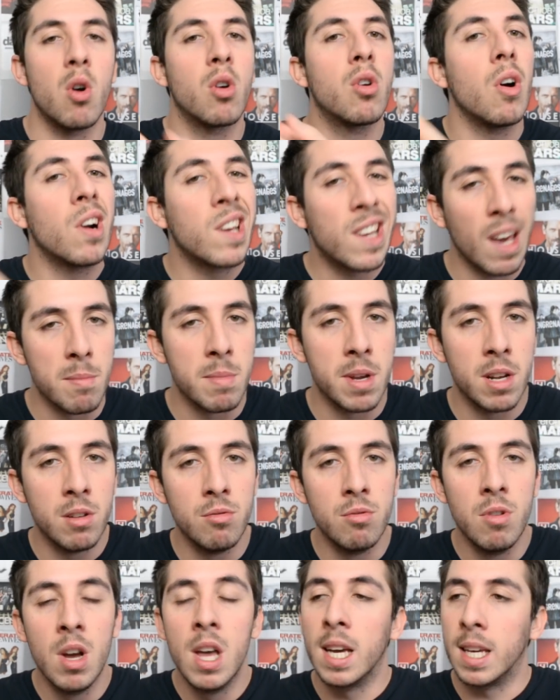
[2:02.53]
encore Camille
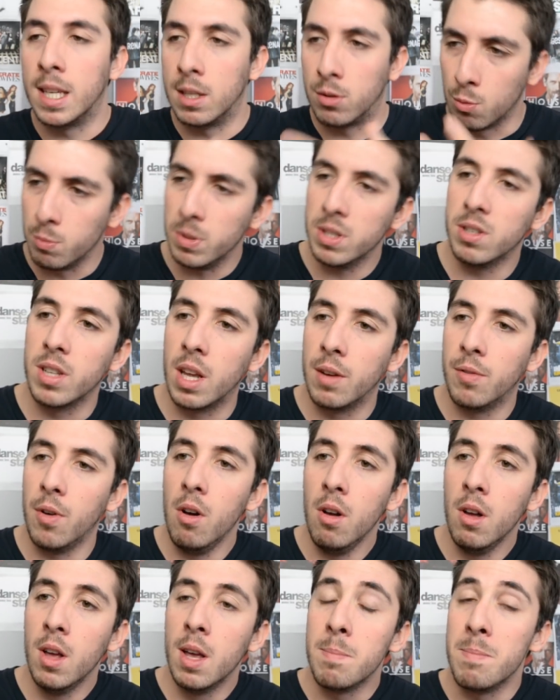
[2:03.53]
Lou qui sont mis en
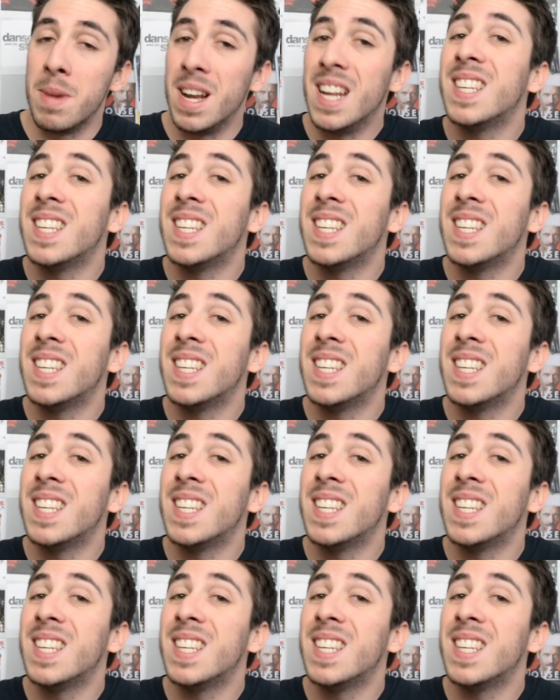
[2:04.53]
avant, mais